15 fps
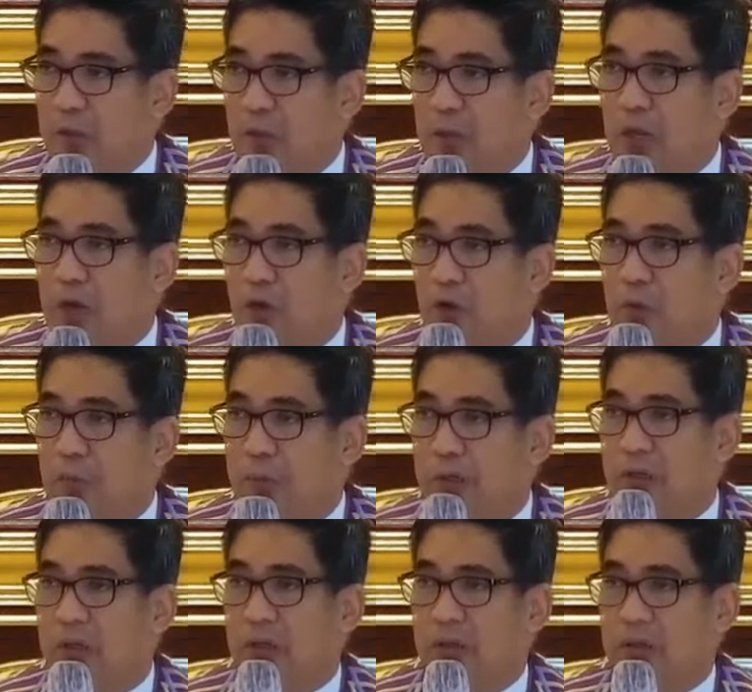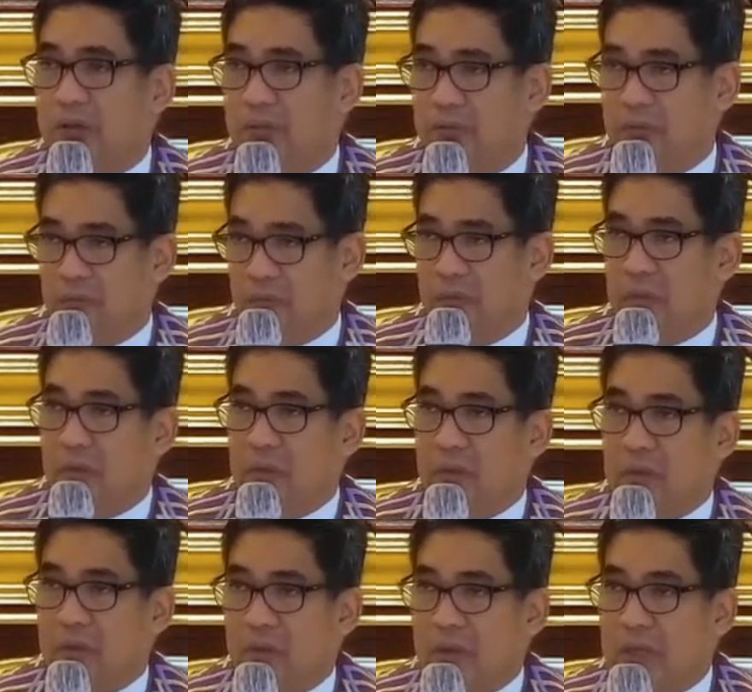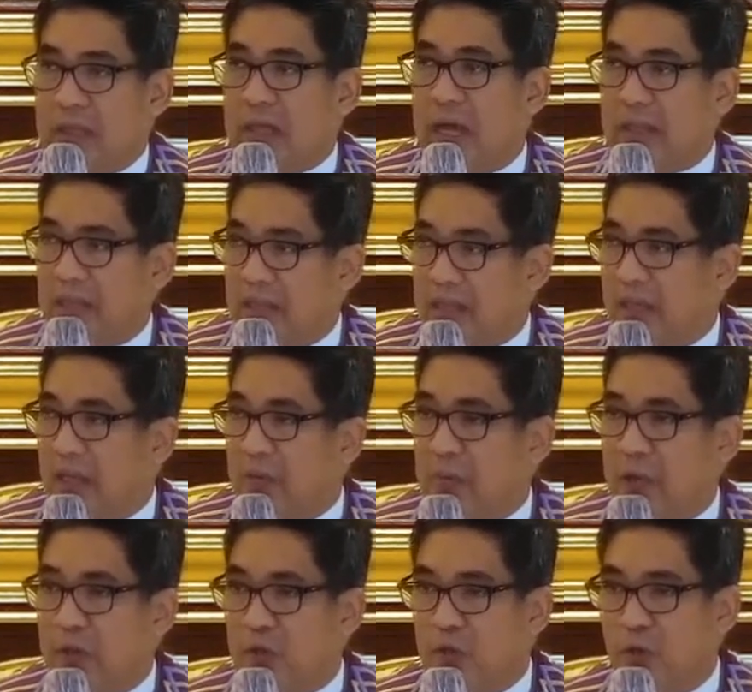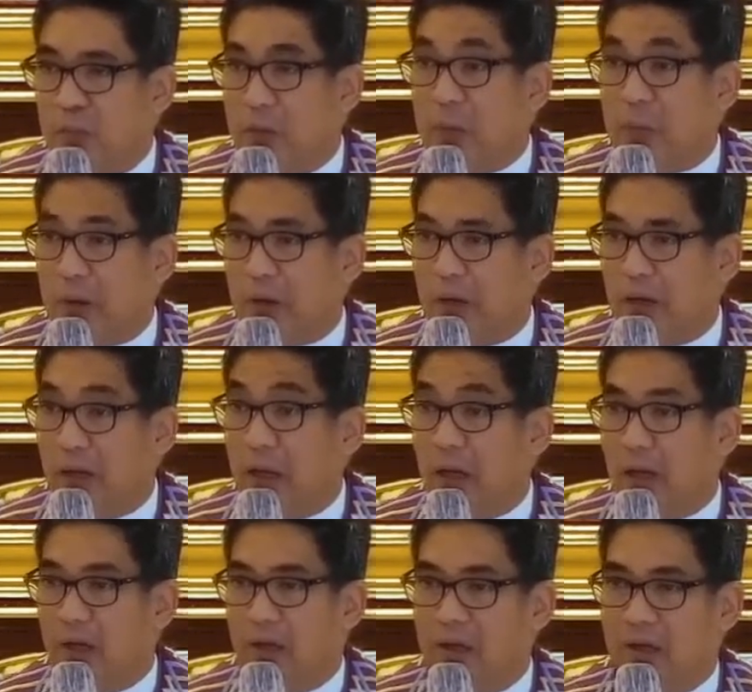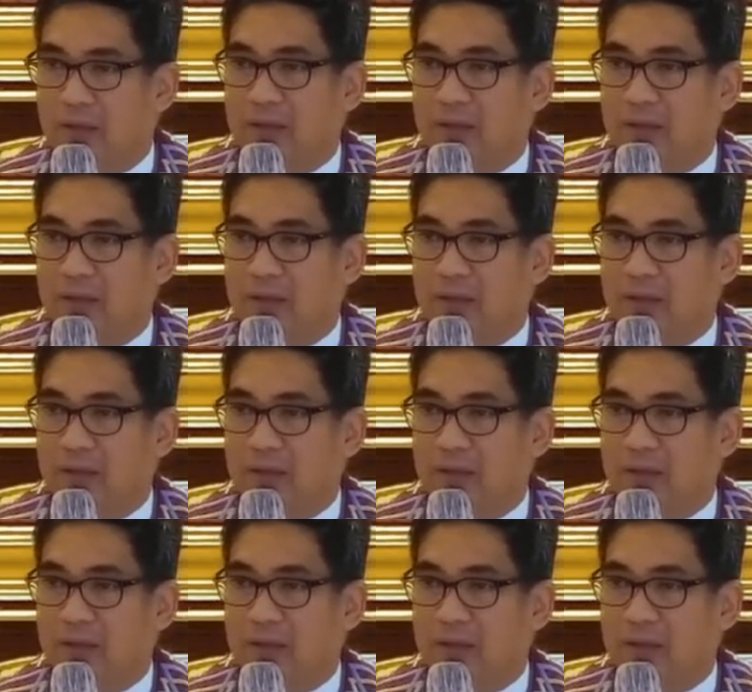lang obro itatangdayang matunobra para karela.